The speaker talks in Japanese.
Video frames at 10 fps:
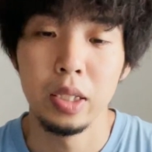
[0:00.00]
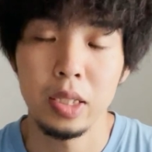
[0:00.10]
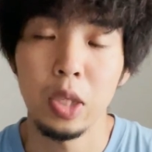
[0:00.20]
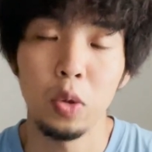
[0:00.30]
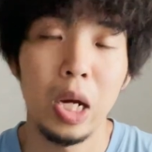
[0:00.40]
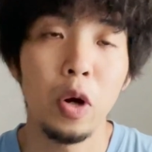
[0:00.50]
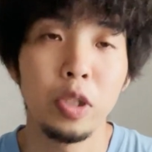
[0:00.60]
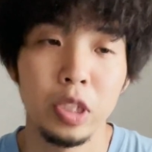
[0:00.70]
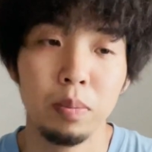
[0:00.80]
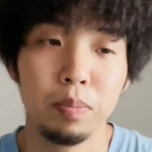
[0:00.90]
助っ人外国
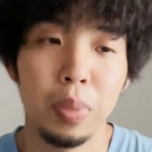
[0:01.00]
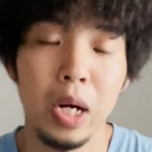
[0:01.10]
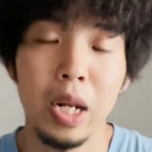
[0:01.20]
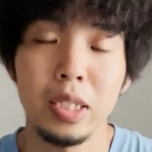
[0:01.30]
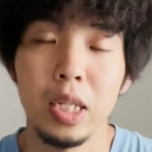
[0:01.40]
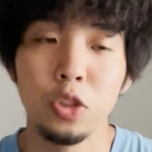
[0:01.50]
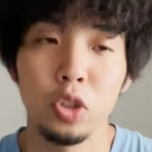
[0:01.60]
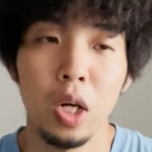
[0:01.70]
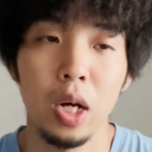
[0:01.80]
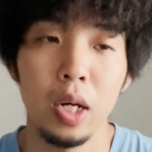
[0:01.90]
人、バレラ選
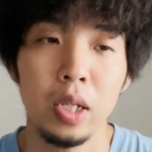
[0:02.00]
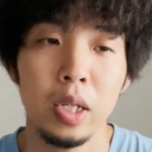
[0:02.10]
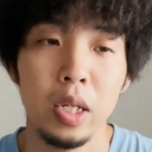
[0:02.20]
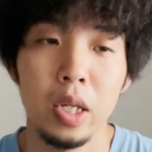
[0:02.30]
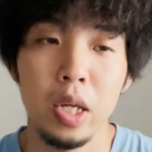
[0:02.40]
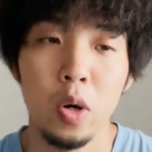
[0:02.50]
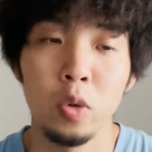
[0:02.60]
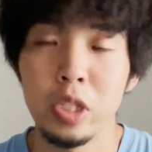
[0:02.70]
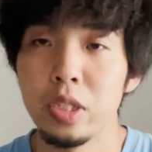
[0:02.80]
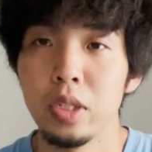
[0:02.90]
手が、えー、
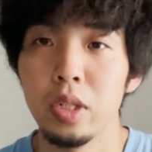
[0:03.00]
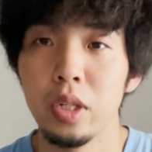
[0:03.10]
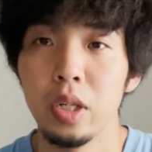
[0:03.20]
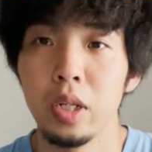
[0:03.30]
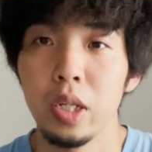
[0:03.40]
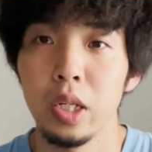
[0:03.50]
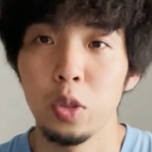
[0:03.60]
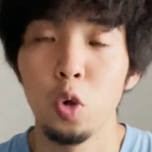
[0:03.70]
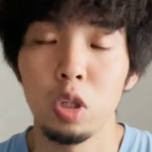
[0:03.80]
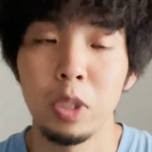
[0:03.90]
本日、えー、
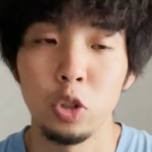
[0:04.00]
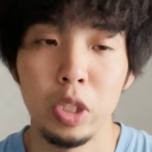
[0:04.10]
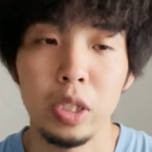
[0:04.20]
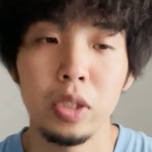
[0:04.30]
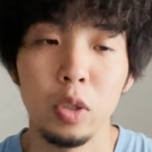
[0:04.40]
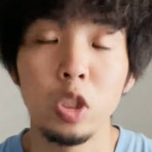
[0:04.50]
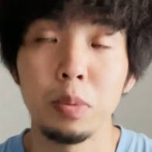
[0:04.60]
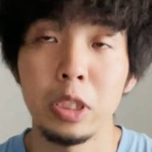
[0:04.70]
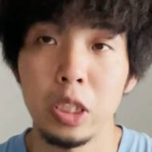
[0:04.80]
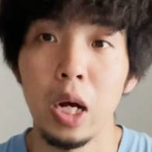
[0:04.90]
登録マ所ション2軍に落ち
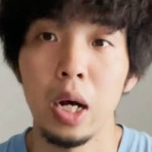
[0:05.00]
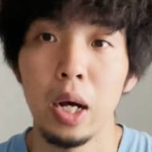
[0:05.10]
ました。